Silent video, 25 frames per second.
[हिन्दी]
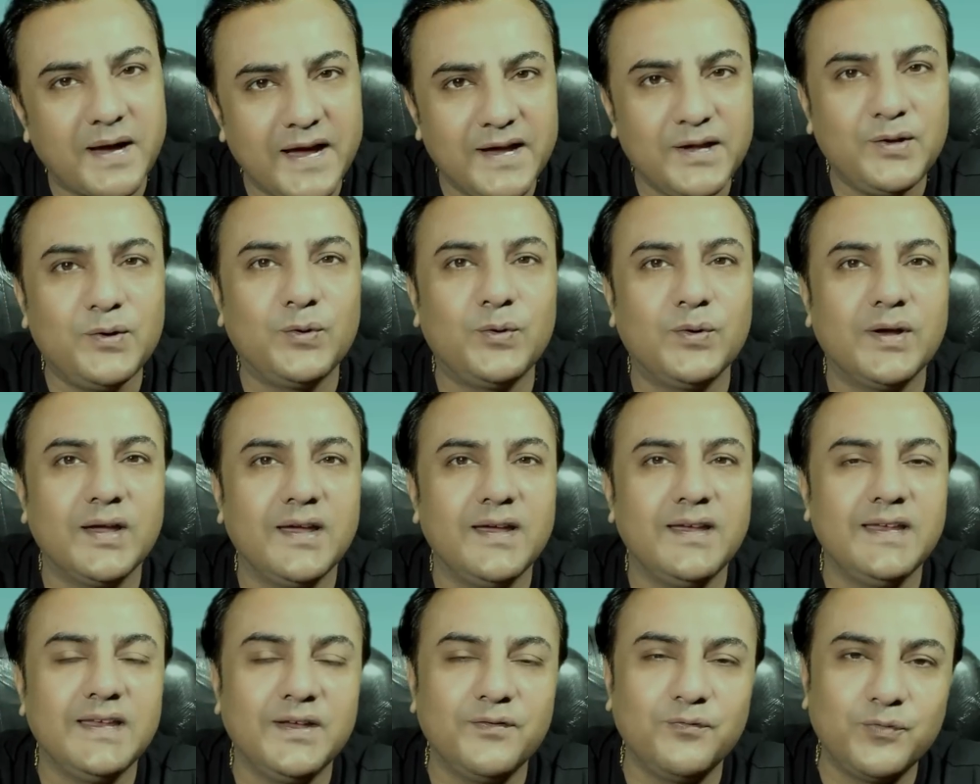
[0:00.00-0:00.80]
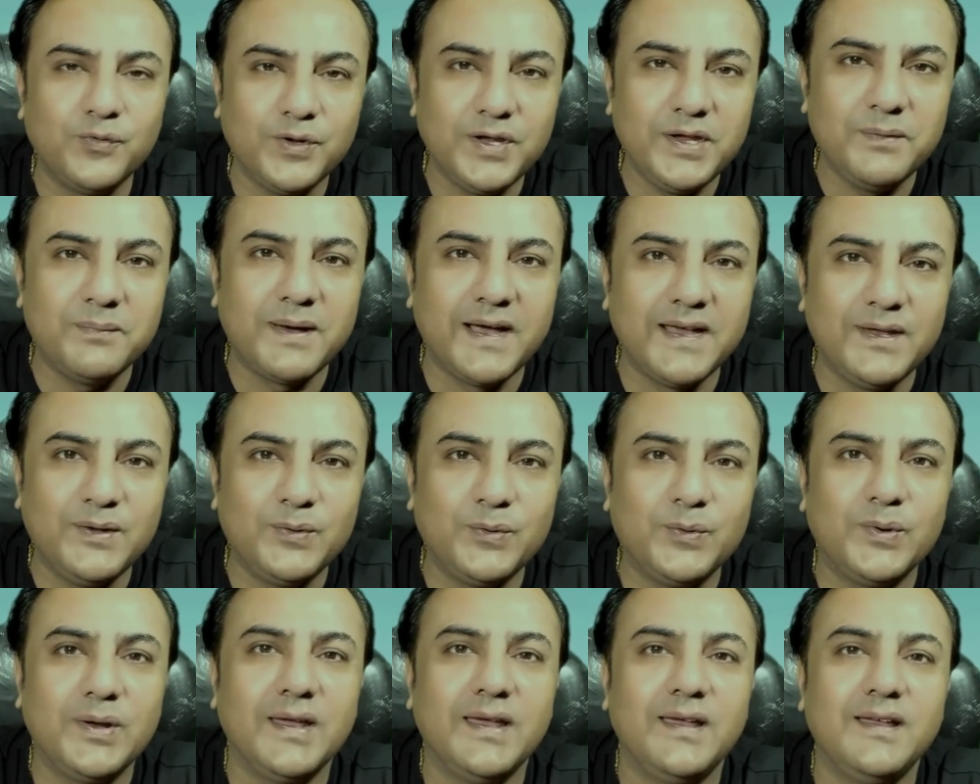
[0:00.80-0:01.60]
भाई लोग हैं ये वही भाई
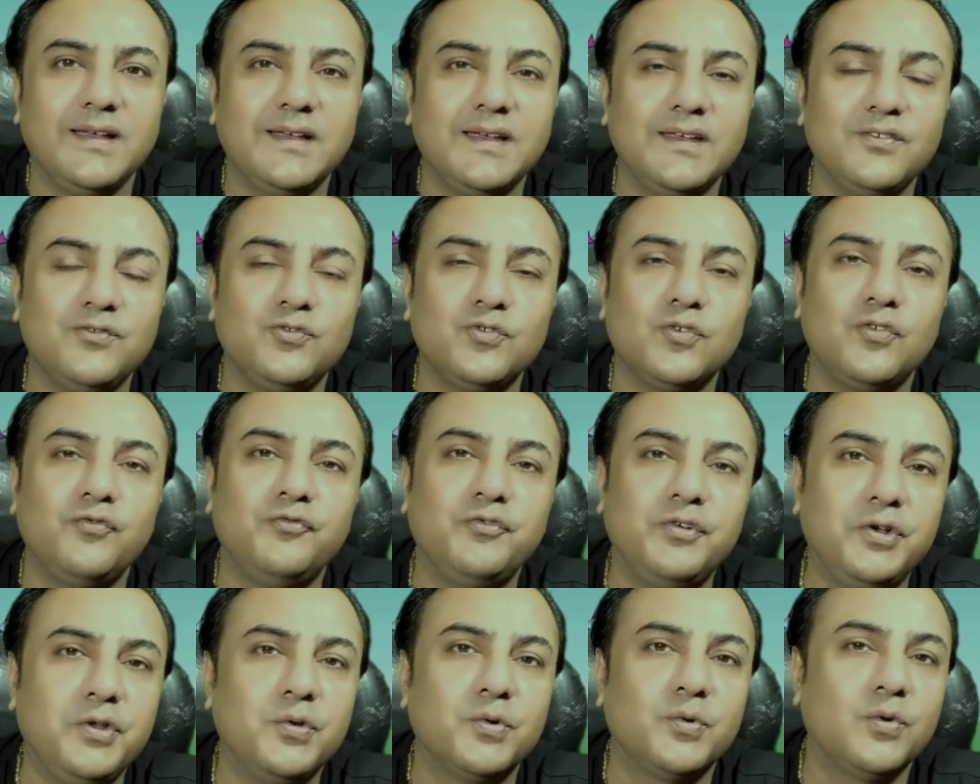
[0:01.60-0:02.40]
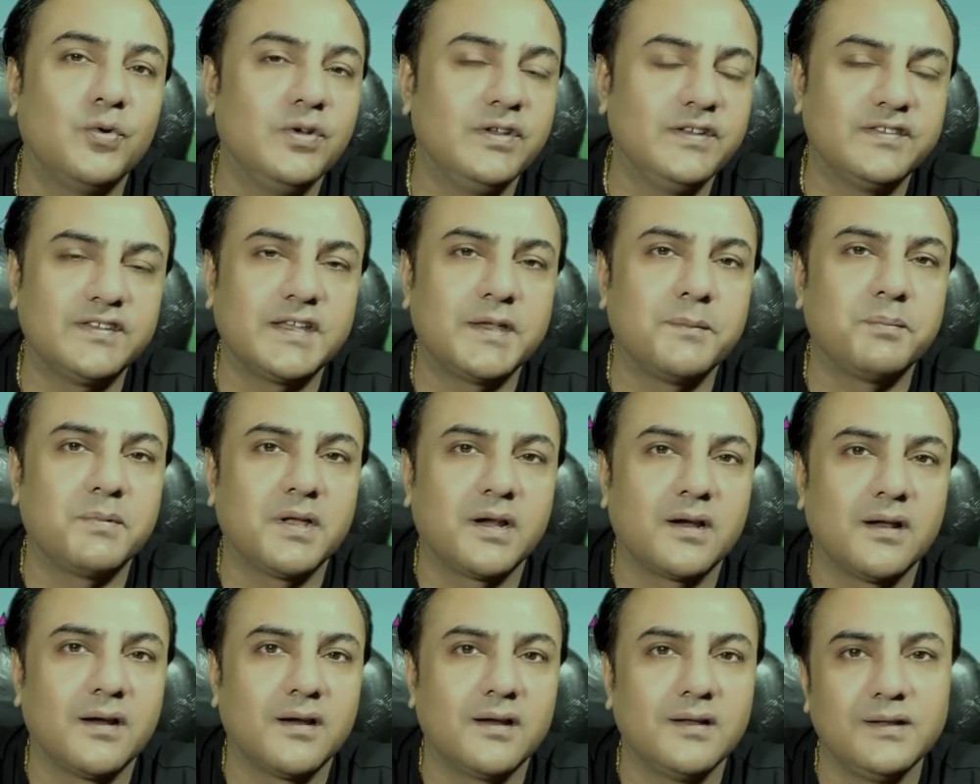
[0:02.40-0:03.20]
लोग हैं कि जो वीडियो को स्किप
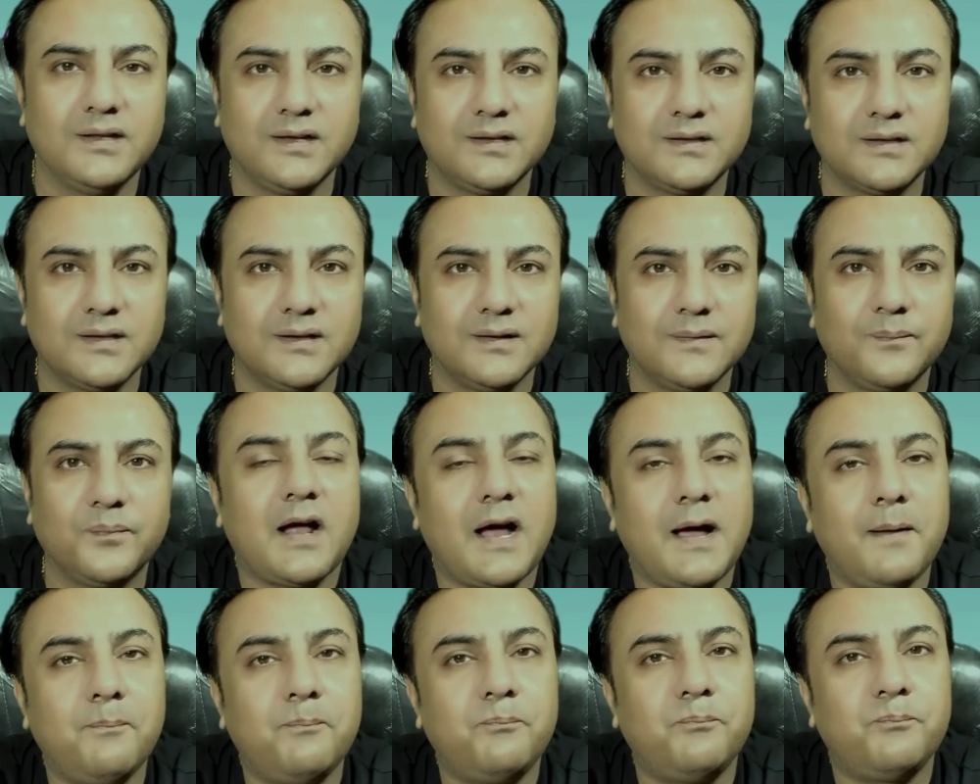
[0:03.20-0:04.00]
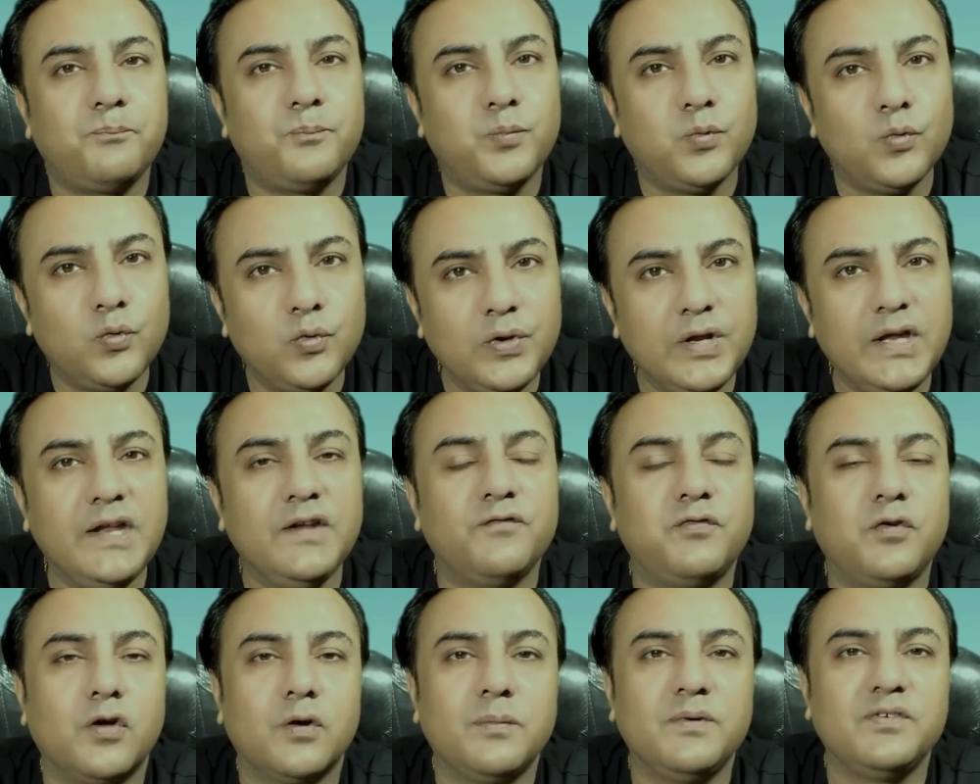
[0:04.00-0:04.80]
कर करके देखते हैं आप पूरी
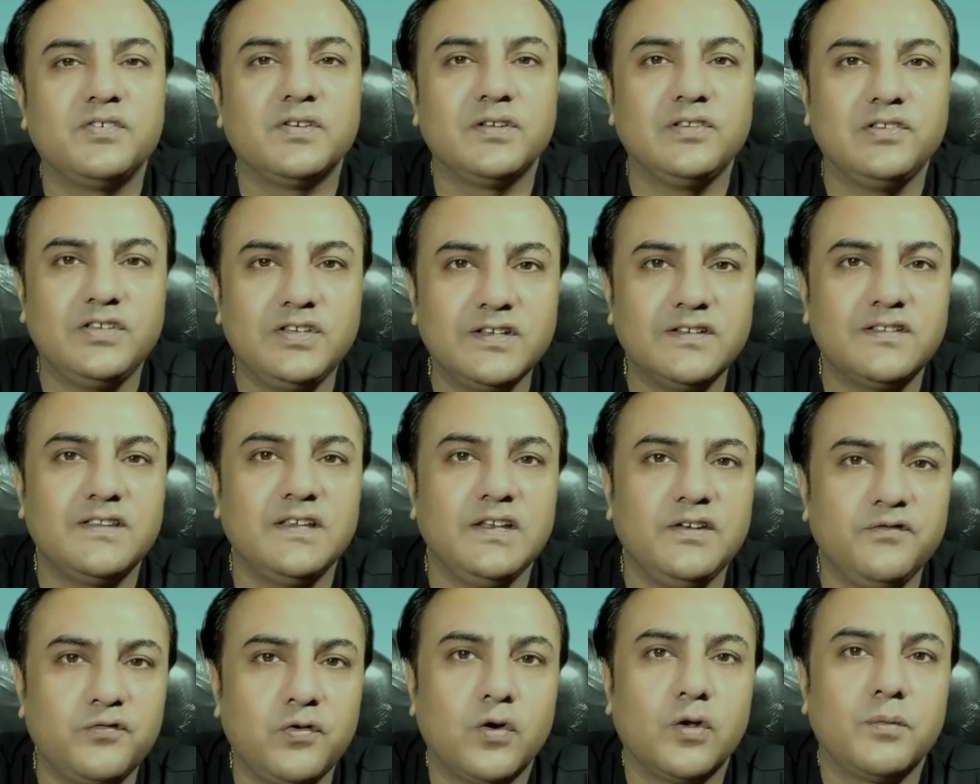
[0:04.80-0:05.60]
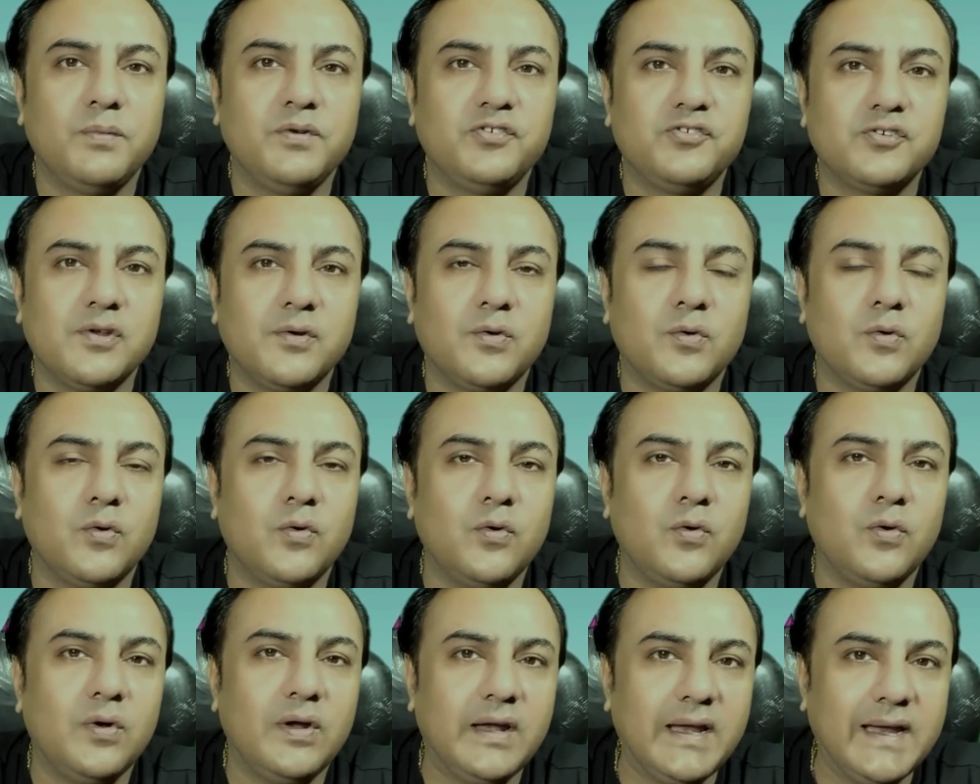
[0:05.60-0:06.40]
इन्फॉर्मेशन जिस इन्फॉर्मेशन
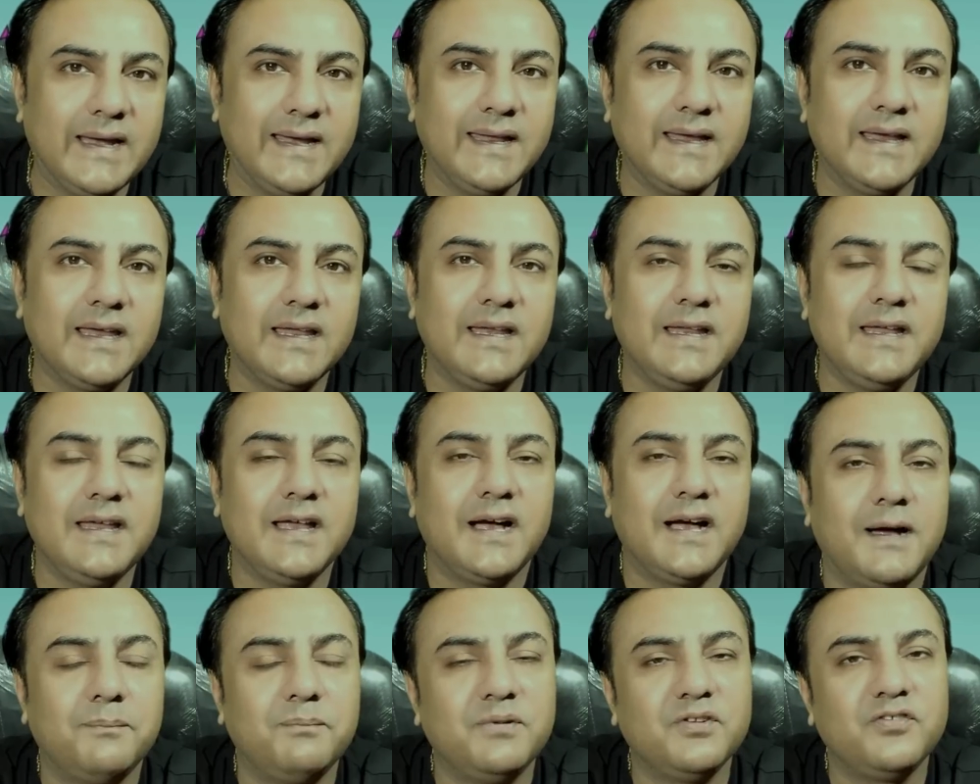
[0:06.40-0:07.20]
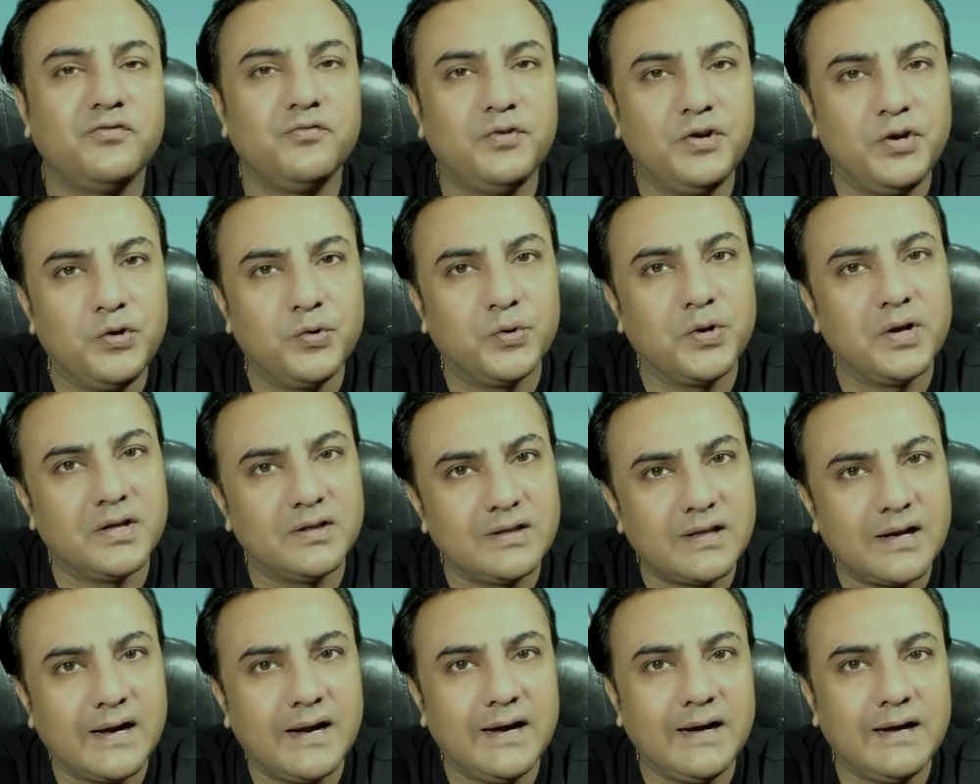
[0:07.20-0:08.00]
को लेने के लिए आप इस वीडियो के
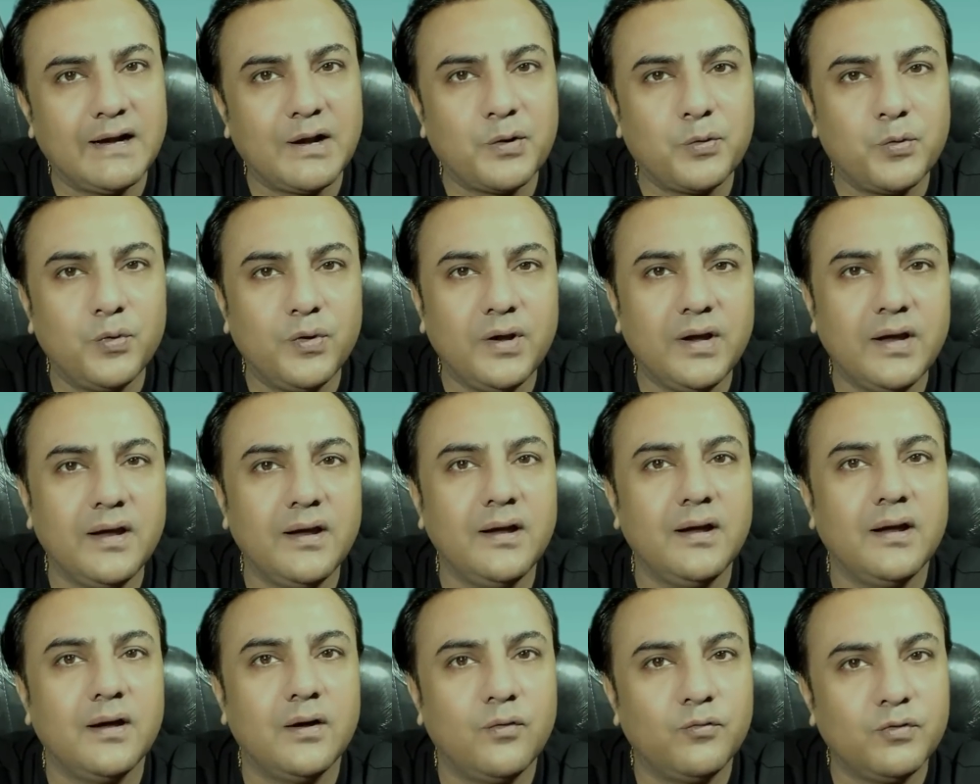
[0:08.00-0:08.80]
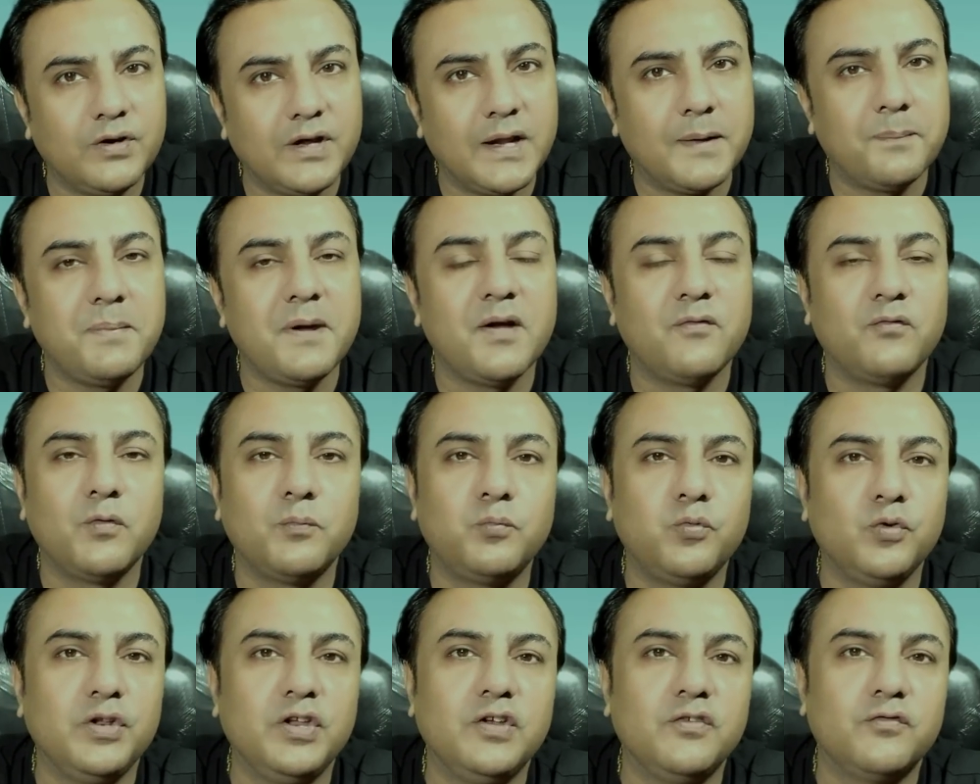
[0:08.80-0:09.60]
अंदर एंटर हुए हैं कृपया वो
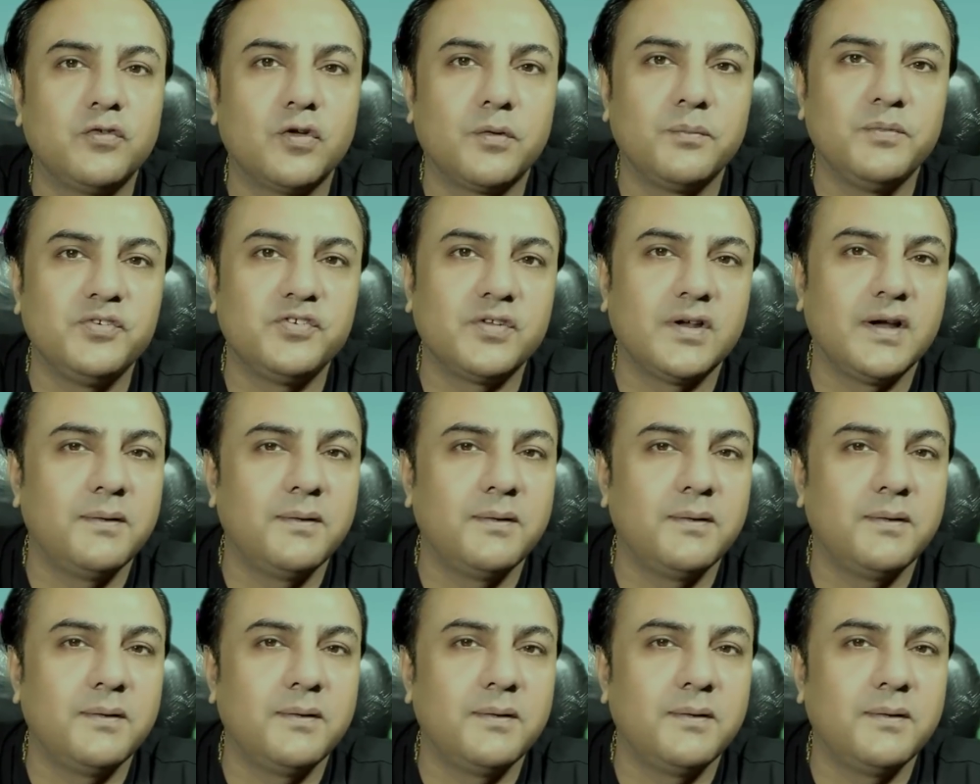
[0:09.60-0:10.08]
पूरी इन्फॉर्मेशन